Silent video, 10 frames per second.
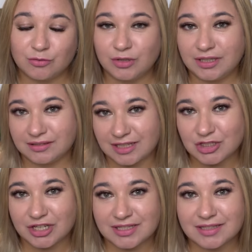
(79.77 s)
Ну и
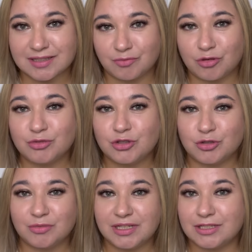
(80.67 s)
также хотелось напомнить, что
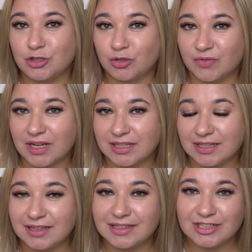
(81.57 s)
у меня есть еще два
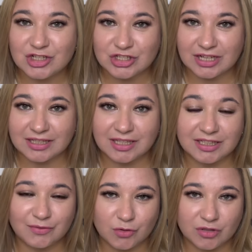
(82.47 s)
канала, книжный канал и
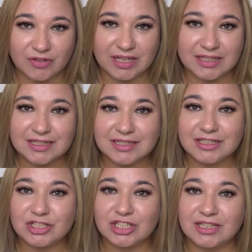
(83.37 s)
блоговый канал,
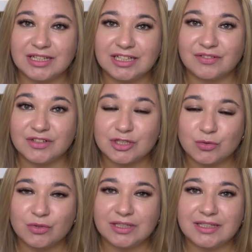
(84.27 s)
ссылочки на них
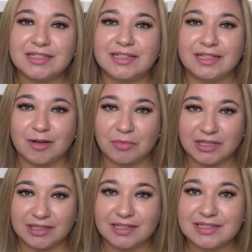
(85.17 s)
внизу, и
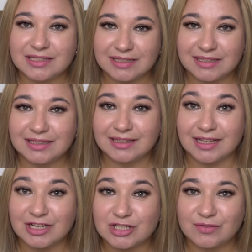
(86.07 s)
телеграм-канал, ссылки
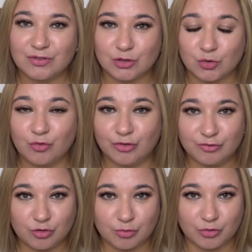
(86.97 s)
также внизу в
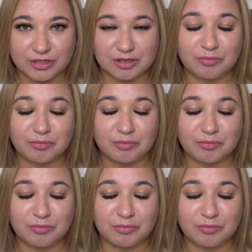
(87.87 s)
инфобоксе.